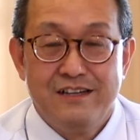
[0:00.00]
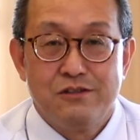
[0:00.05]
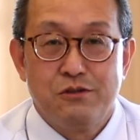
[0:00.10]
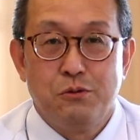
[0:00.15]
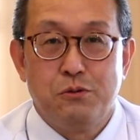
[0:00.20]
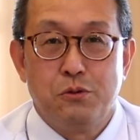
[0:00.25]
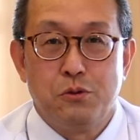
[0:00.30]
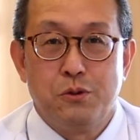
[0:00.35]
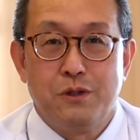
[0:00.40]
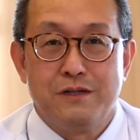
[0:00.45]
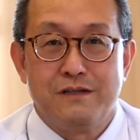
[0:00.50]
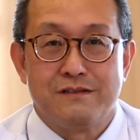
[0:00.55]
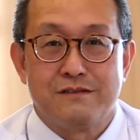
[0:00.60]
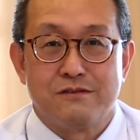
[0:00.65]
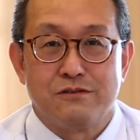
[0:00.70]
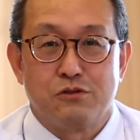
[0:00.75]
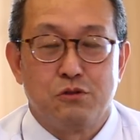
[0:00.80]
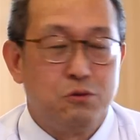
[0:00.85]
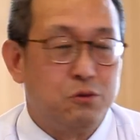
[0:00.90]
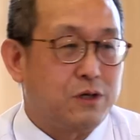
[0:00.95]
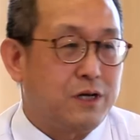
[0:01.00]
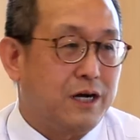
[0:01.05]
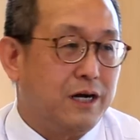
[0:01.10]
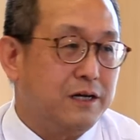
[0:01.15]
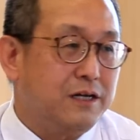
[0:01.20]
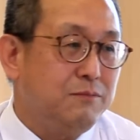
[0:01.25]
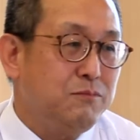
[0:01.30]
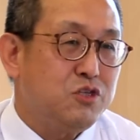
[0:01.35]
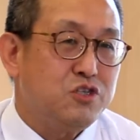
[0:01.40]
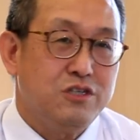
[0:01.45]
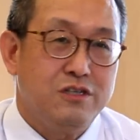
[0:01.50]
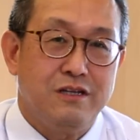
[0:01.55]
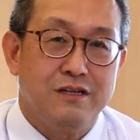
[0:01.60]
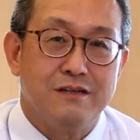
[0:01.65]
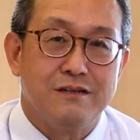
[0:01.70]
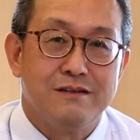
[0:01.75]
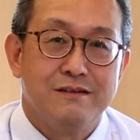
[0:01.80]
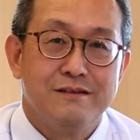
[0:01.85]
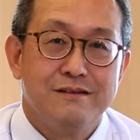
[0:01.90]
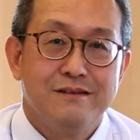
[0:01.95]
ところがですその帰り道に